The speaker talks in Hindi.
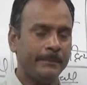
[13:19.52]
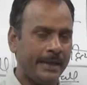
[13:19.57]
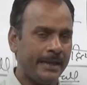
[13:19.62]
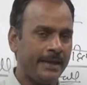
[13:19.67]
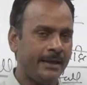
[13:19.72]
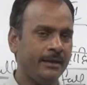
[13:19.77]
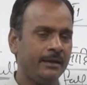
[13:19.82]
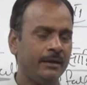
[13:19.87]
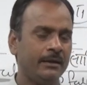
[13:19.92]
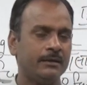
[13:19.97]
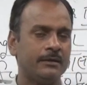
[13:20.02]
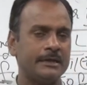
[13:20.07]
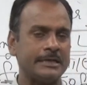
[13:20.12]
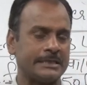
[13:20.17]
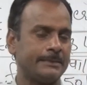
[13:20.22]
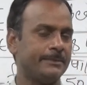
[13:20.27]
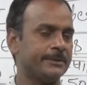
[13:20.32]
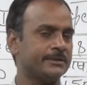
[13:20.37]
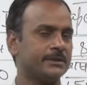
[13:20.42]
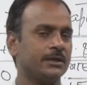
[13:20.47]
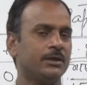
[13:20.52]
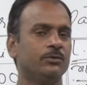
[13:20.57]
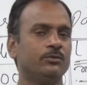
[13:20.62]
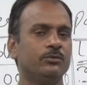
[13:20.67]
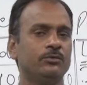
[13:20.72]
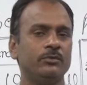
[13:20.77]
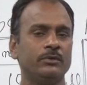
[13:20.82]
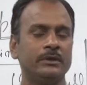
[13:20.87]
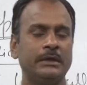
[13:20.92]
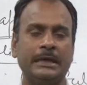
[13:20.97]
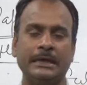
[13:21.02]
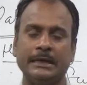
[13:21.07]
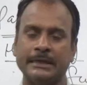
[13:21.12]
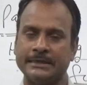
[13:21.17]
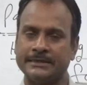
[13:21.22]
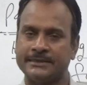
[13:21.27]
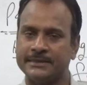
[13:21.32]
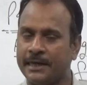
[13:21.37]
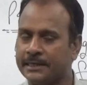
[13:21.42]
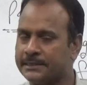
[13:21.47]
मैं समझता
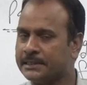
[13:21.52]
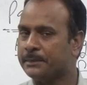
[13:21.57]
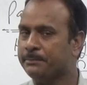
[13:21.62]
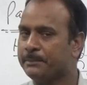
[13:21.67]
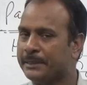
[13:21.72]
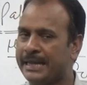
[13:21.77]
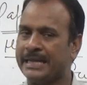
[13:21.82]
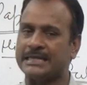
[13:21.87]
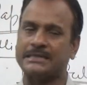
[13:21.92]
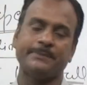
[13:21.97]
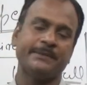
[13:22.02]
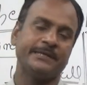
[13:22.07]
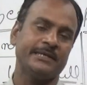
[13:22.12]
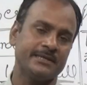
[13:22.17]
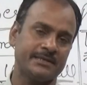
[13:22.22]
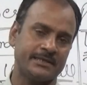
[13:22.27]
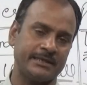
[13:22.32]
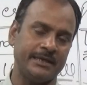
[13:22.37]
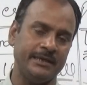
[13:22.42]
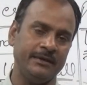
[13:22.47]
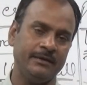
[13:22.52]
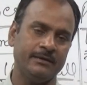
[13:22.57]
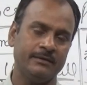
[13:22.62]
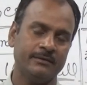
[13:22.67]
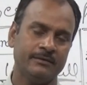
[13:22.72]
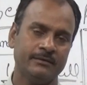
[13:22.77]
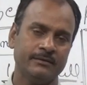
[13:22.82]
हूं जहां तक मेरा एक्सपीरियंस है